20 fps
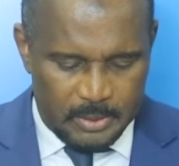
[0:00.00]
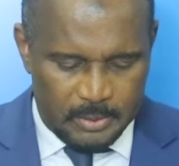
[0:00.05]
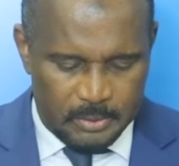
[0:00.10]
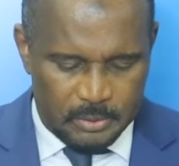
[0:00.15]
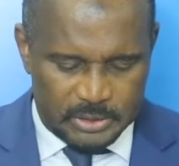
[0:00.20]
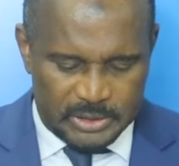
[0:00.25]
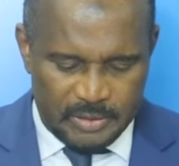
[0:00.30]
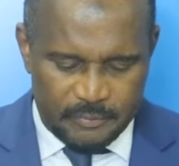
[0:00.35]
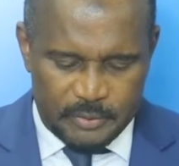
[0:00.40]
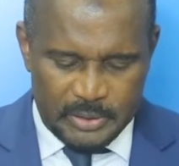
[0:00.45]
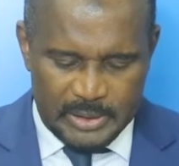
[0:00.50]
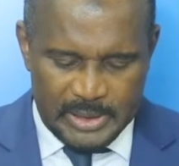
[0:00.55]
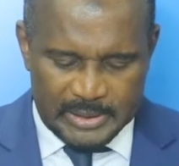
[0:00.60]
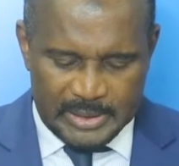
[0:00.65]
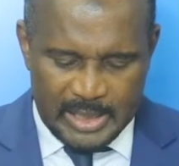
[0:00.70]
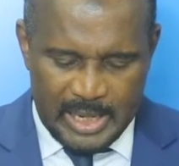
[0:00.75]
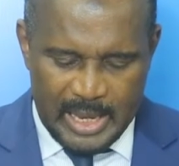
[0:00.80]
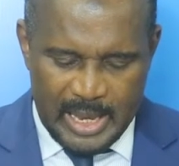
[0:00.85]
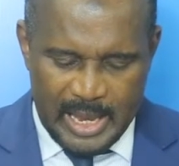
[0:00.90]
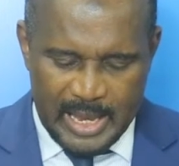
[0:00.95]
Le chef de
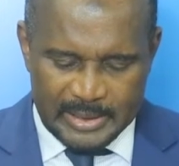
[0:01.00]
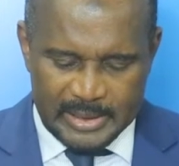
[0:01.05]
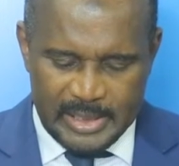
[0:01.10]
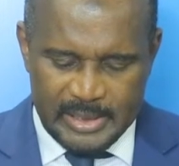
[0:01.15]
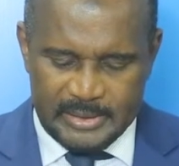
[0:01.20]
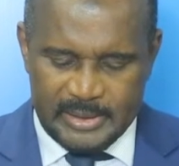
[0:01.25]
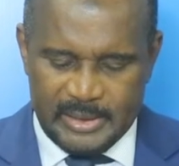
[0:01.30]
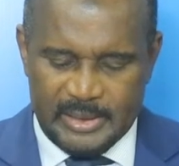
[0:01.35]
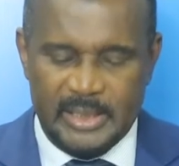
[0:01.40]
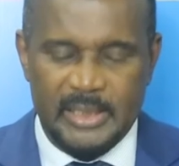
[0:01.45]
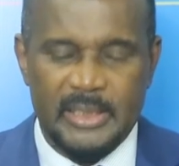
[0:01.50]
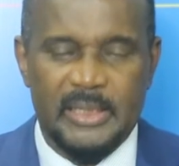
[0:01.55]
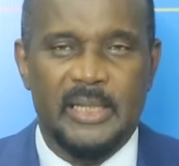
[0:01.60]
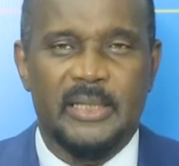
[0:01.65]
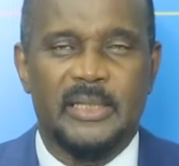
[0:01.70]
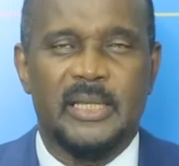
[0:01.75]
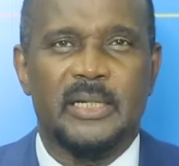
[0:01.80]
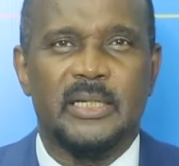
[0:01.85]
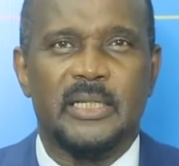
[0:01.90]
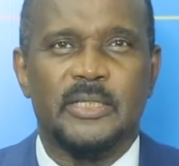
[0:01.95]
l'État a réitéré
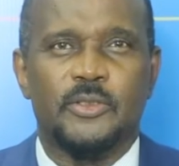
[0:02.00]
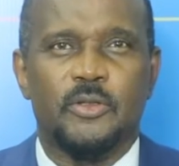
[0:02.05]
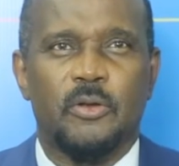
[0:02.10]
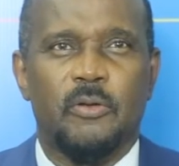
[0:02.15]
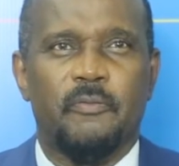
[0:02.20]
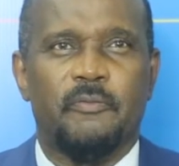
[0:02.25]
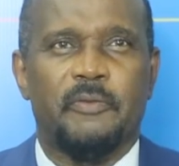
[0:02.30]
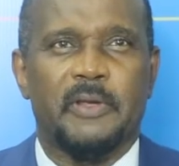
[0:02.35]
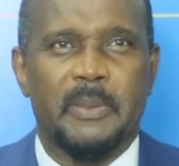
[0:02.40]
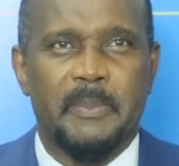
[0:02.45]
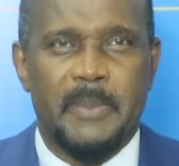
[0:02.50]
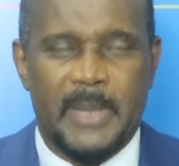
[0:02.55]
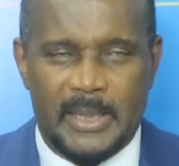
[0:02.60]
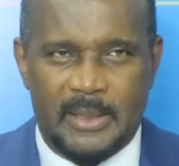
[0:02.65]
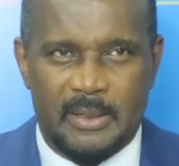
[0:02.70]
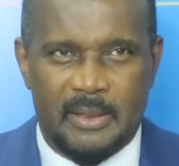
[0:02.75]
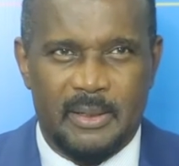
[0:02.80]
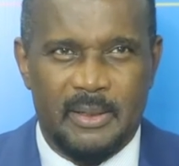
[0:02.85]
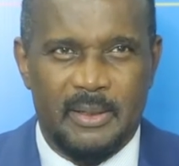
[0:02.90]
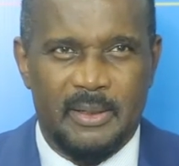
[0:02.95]
l'interdiction
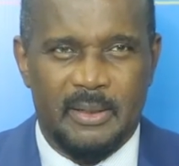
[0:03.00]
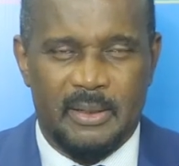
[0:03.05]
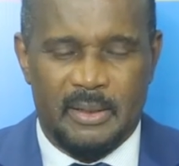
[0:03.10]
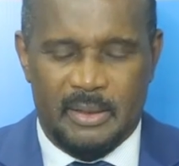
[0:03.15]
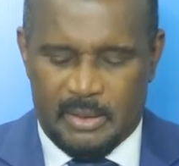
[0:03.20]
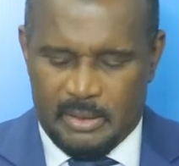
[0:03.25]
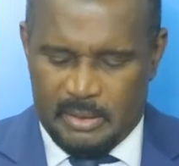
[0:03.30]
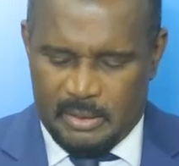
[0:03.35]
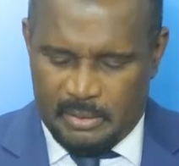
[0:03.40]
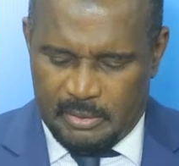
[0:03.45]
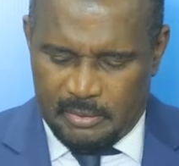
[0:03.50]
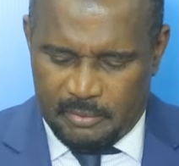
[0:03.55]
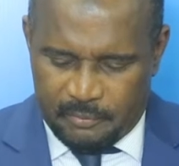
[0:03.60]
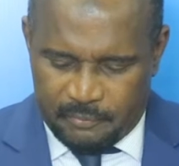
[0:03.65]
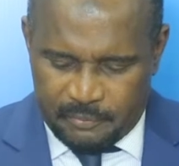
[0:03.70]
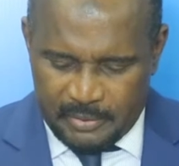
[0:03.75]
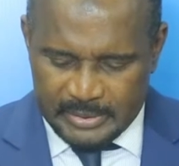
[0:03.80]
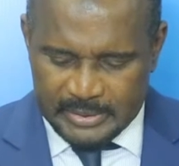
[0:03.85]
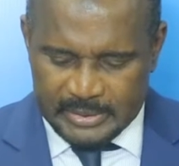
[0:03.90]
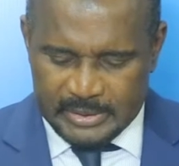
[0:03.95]
formelle
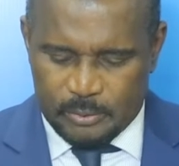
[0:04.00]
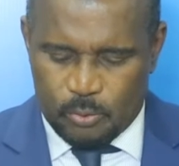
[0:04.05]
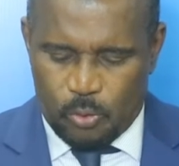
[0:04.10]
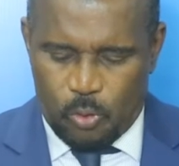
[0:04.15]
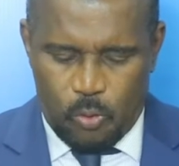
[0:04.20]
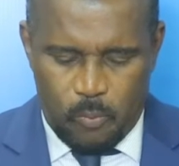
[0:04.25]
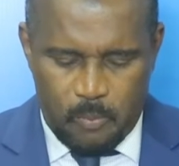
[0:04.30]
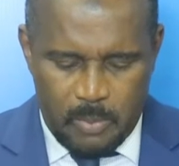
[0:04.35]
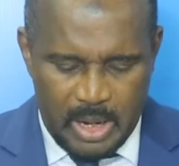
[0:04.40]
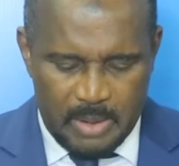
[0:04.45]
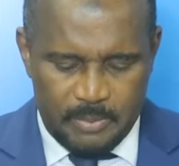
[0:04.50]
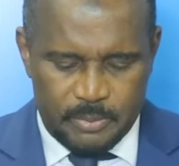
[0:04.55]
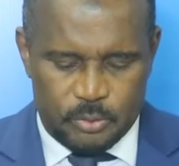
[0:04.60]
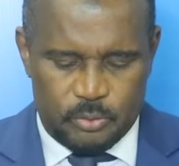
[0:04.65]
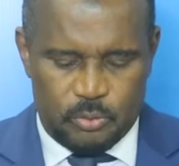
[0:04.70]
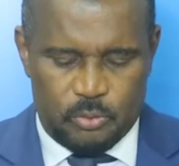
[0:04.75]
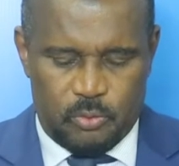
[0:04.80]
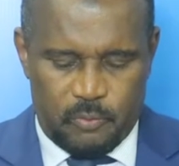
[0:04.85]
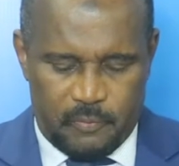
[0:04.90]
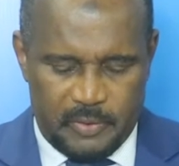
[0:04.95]
faite aux membres
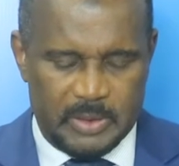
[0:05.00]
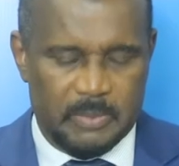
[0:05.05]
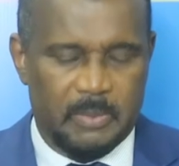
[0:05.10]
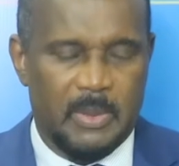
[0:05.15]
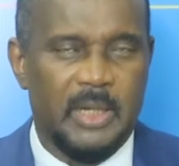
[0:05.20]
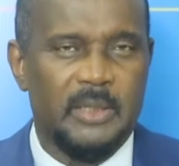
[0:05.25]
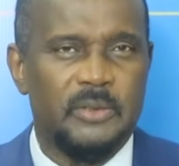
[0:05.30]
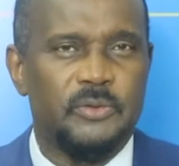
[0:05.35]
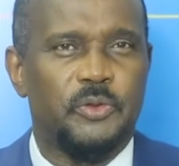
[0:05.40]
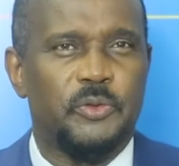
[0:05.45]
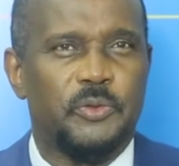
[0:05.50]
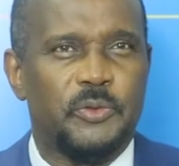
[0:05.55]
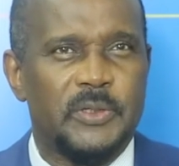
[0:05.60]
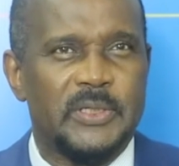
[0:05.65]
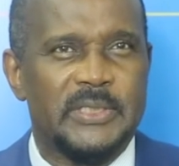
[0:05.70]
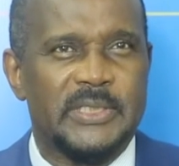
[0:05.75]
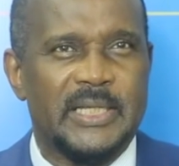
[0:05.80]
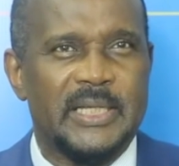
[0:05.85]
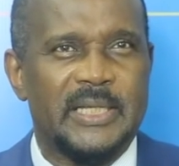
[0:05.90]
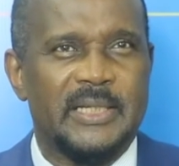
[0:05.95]
du gouvernement
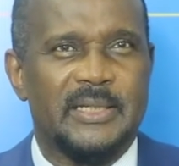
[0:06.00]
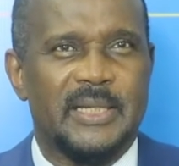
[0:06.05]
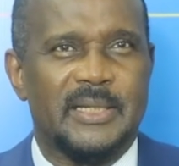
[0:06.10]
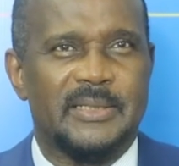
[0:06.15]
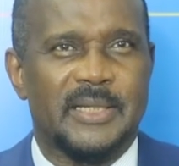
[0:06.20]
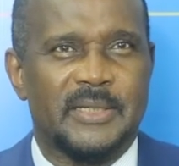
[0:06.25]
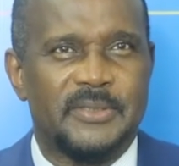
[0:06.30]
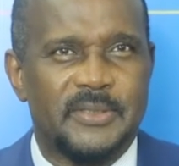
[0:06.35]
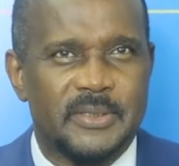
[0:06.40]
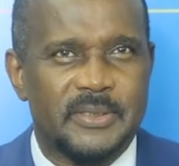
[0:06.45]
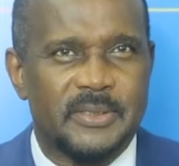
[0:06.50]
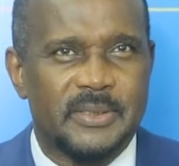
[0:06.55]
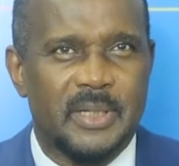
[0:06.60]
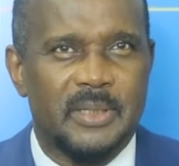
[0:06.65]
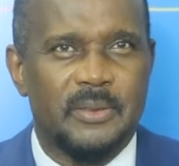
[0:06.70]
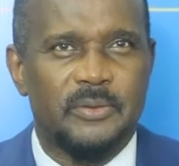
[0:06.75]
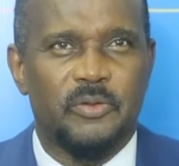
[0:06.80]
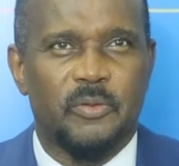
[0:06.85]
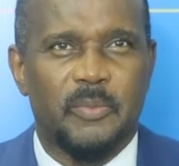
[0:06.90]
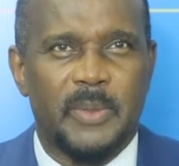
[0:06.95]
d'utiliser des
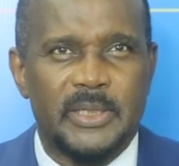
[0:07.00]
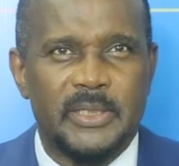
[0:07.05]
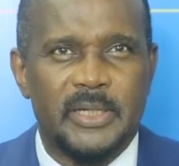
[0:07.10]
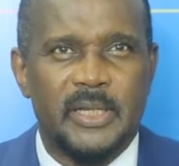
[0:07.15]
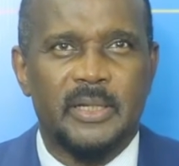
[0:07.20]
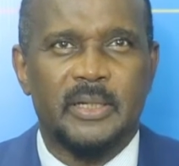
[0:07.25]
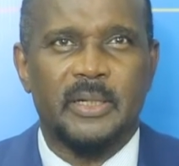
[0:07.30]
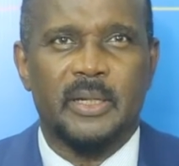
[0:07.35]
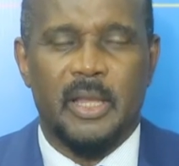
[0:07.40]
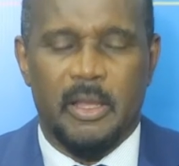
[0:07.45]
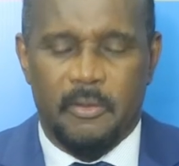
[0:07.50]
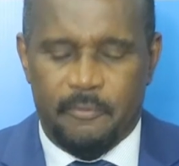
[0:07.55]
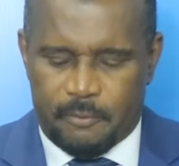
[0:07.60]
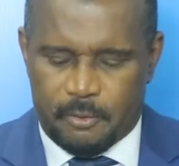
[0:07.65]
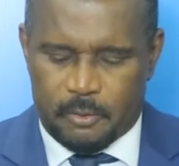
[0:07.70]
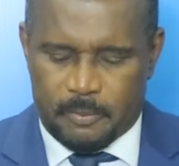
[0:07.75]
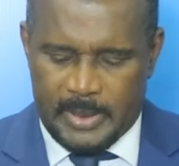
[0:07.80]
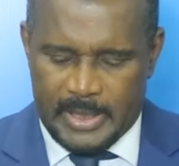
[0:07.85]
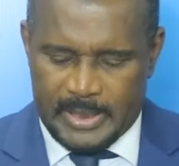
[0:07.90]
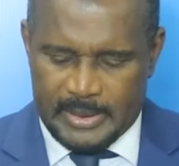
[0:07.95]
assistants de manière
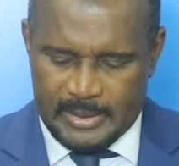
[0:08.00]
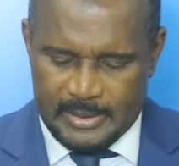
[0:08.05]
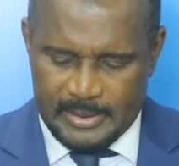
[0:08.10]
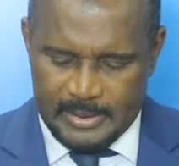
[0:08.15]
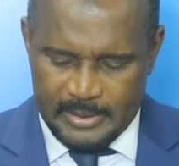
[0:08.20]
informelle,